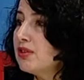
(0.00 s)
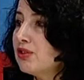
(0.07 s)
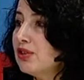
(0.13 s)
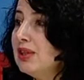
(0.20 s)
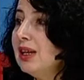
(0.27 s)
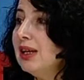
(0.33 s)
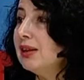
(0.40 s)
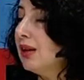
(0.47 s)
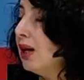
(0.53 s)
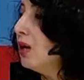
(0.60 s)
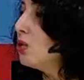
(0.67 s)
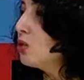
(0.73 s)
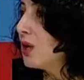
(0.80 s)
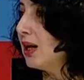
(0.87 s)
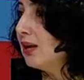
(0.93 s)
için daha
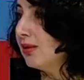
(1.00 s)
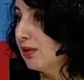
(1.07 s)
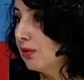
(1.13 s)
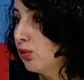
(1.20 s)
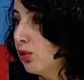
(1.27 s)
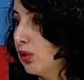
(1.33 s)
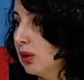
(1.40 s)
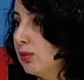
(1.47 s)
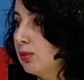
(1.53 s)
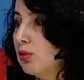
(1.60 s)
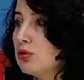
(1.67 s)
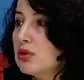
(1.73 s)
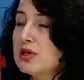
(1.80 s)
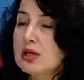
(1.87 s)
güzel tanı koyabiliyoruz.